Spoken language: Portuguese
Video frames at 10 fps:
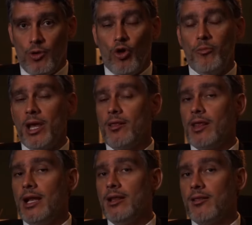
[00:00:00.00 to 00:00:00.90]

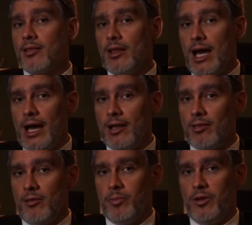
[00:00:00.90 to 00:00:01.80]
comercializar
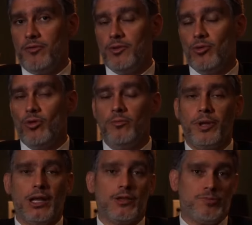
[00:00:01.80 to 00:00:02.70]
esse perfil com
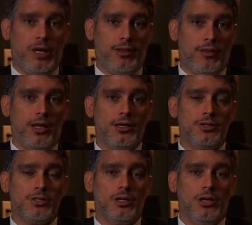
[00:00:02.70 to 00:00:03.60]
empresas
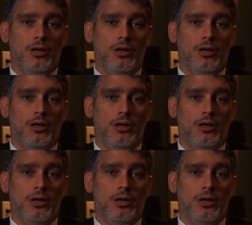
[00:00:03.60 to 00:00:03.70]
parceiras